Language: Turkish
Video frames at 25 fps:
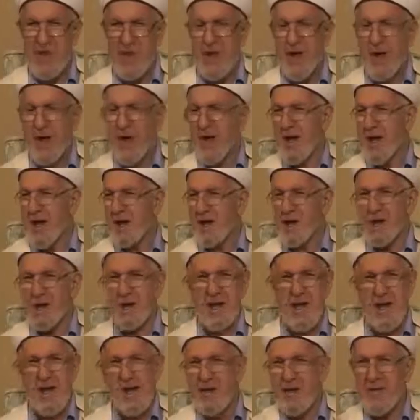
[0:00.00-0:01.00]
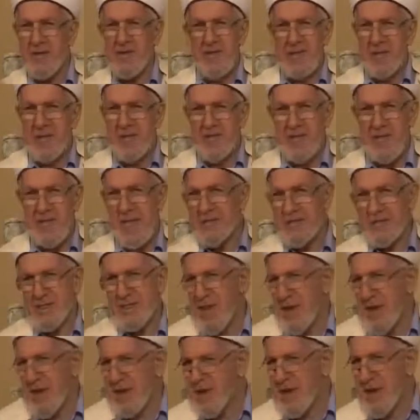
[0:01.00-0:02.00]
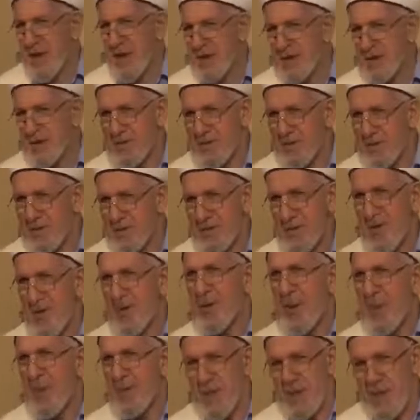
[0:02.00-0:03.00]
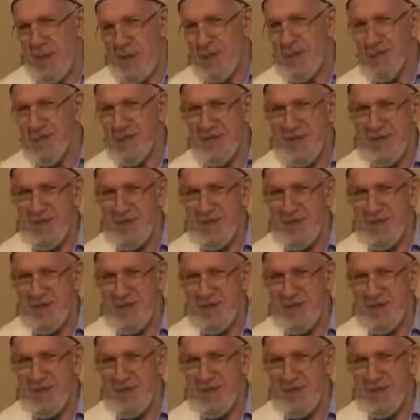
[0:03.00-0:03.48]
Aa öyle sesler var. Olabilir.